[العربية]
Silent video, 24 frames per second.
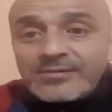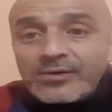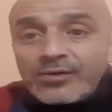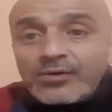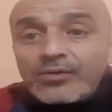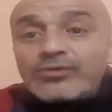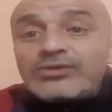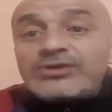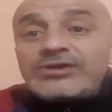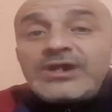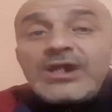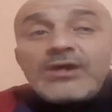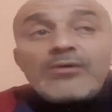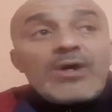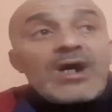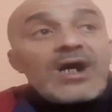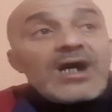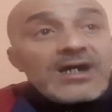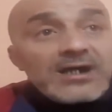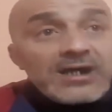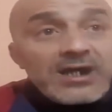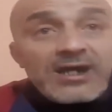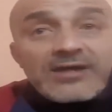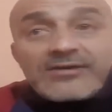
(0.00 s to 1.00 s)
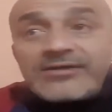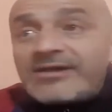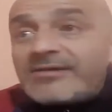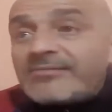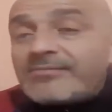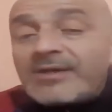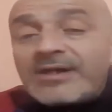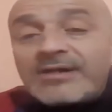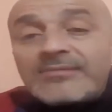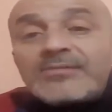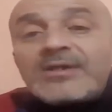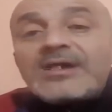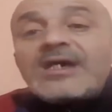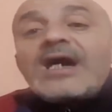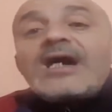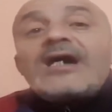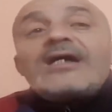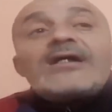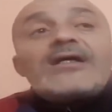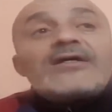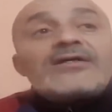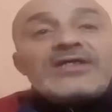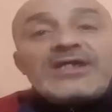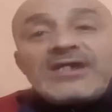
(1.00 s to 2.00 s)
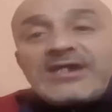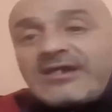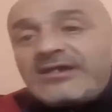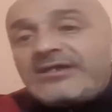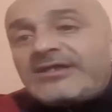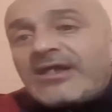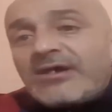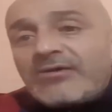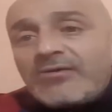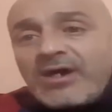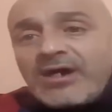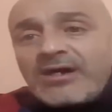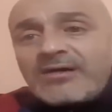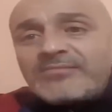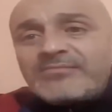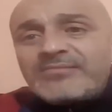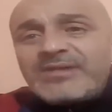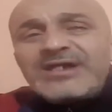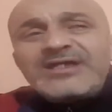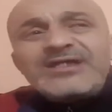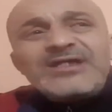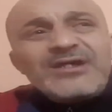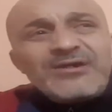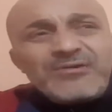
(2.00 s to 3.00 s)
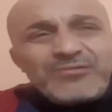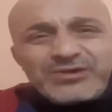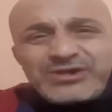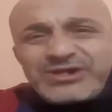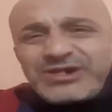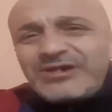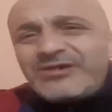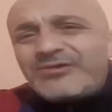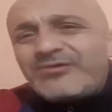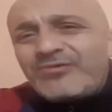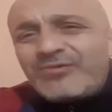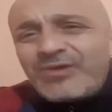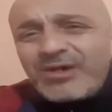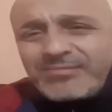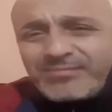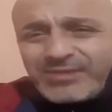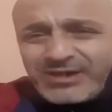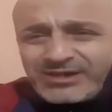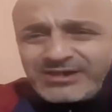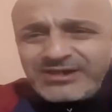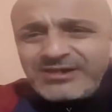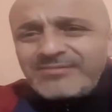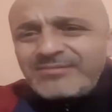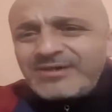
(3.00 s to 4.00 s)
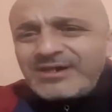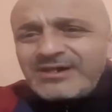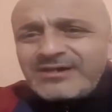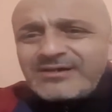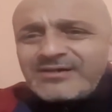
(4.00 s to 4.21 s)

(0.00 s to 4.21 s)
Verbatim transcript: وداو اراضي اراضي كي داوها بيدير وزين هو بيدير